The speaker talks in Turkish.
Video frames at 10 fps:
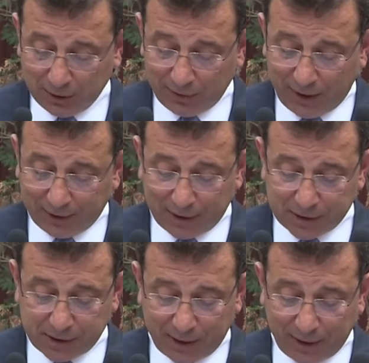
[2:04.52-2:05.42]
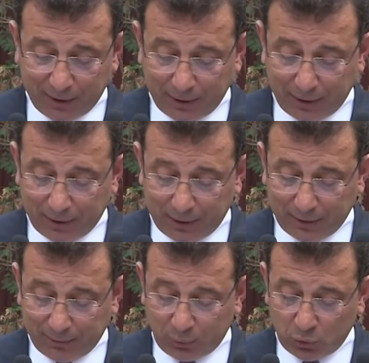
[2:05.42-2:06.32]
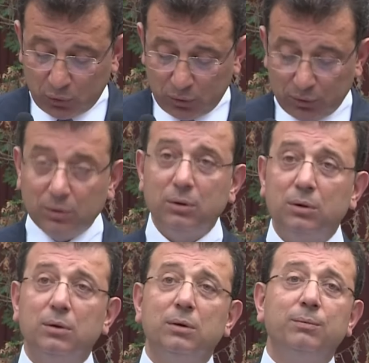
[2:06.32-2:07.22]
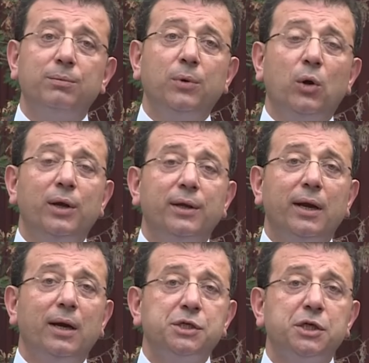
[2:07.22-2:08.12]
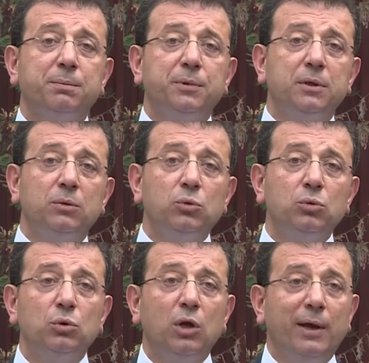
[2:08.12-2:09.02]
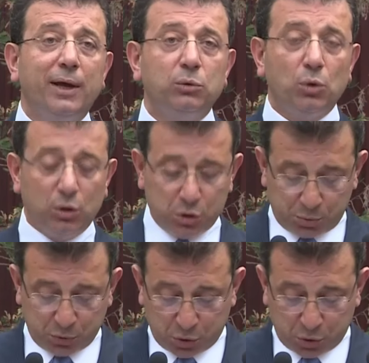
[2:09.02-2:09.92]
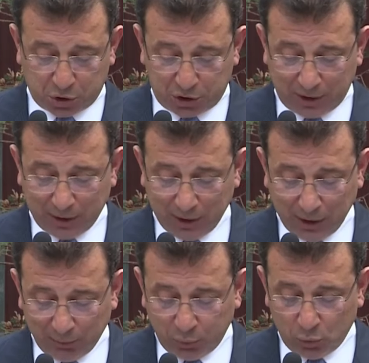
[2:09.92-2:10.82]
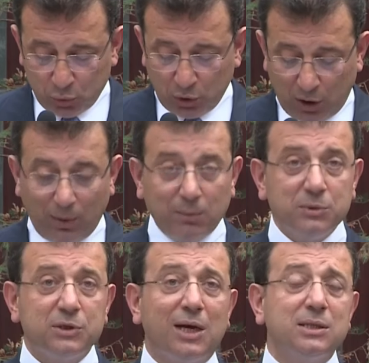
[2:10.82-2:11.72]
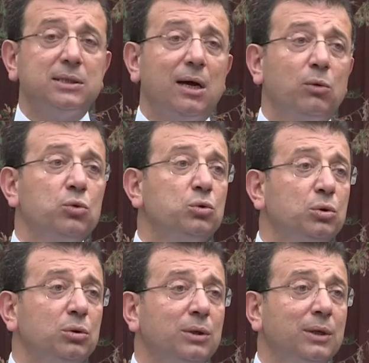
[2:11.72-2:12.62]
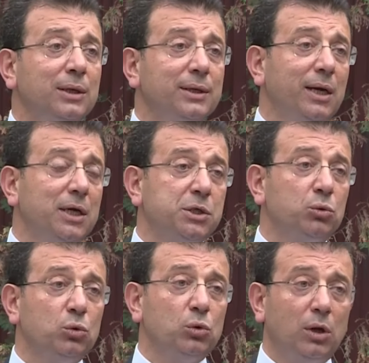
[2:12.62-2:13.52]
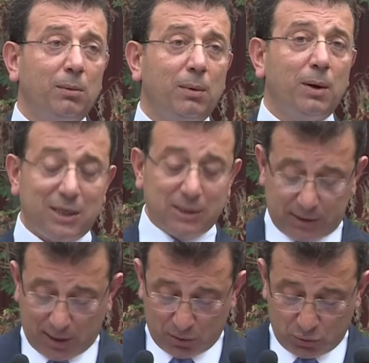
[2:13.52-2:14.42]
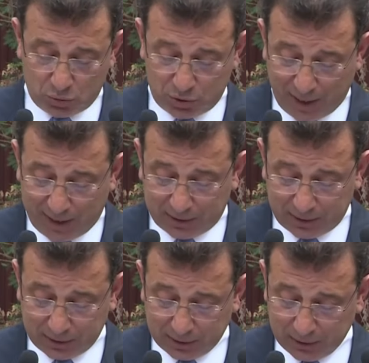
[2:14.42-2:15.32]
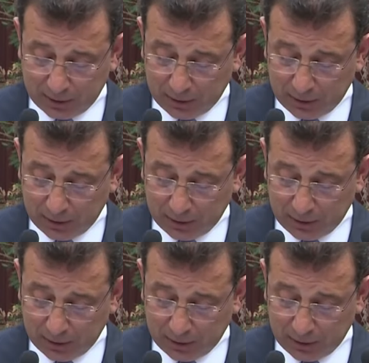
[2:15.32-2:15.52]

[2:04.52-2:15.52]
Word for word: Neredeyse e, bu e, böyle yerleşik bir uygulamaya dönüşmüştür ki bu uygulamamıza asla uygun, yerleşik uygulamamıza asla uygun değildir.